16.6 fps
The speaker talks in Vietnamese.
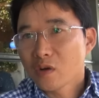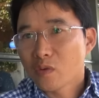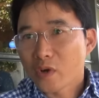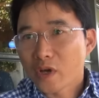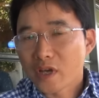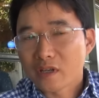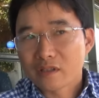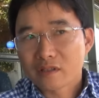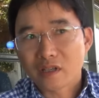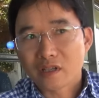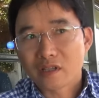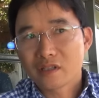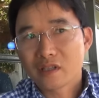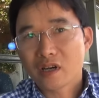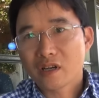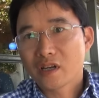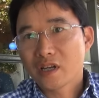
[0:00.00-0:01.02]
quyền tự
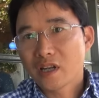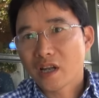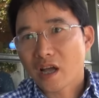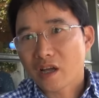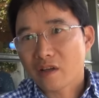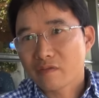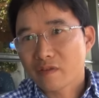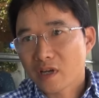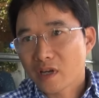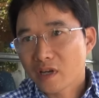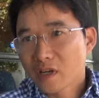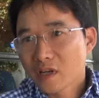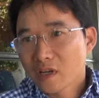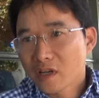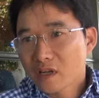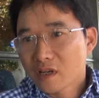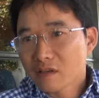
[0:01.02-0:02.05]
do đi lại và
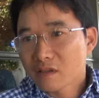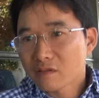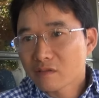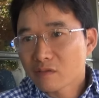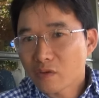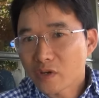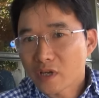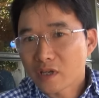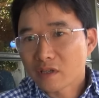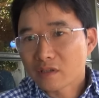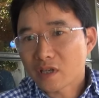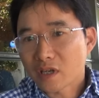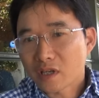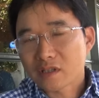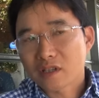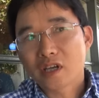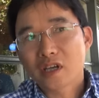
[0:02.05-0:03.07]
quyền
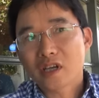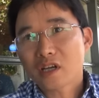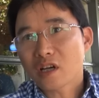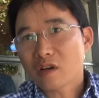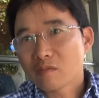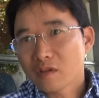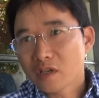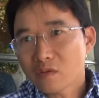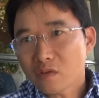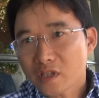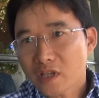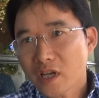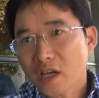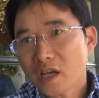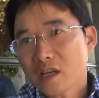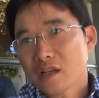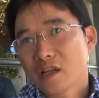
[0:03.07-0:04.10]
thực thi các công ước quốc
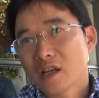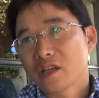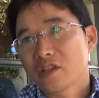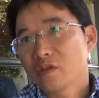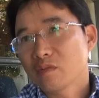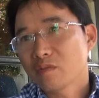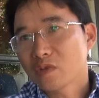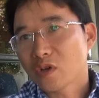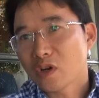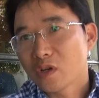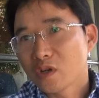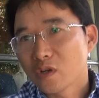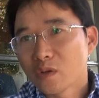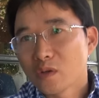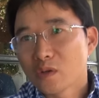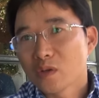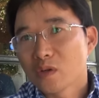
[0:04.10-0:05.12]
tế là chúng tôi
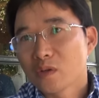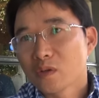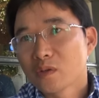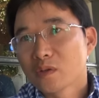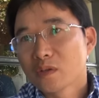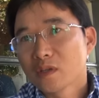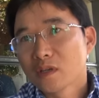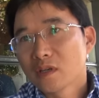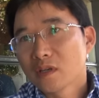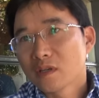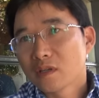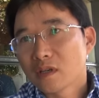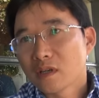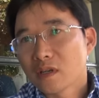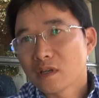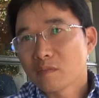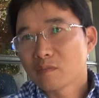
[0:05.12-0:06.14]
luôn luôn
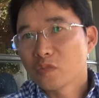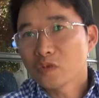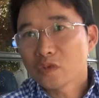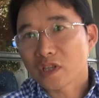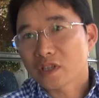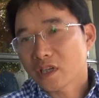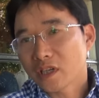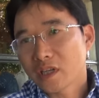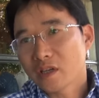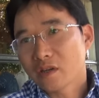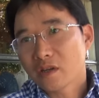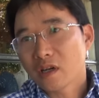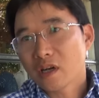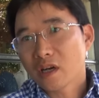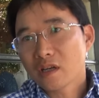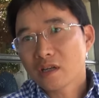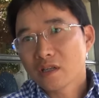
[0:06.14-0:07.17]
uh, muốn thực thi điều
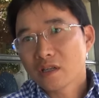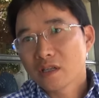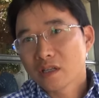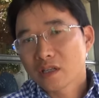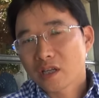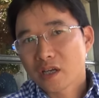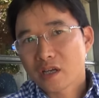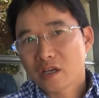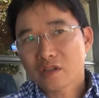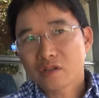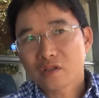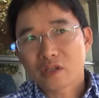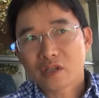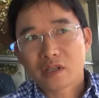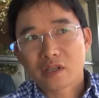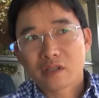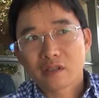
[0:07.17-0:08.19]
đó thì cái
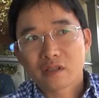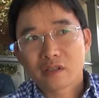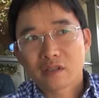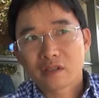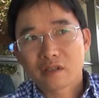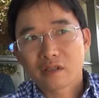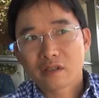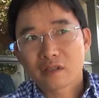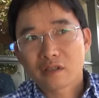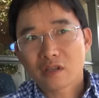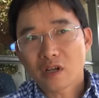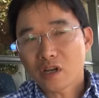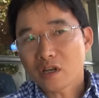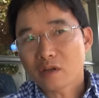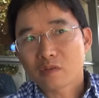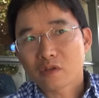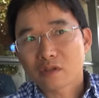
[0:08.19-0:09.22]
chuyện
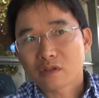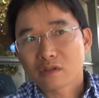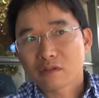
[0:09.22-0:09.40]
đó là một